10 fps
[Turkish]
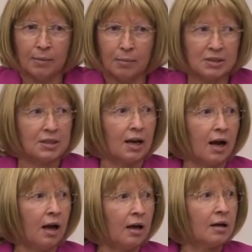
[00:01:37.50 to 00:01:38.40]

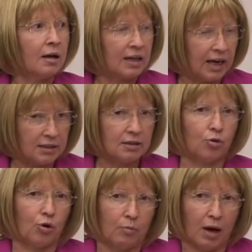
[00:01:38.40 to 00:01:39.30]
Mesela kadın
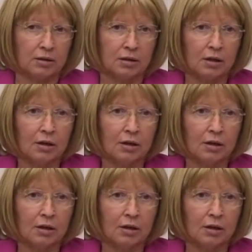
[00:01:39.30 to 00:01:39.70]
olmak.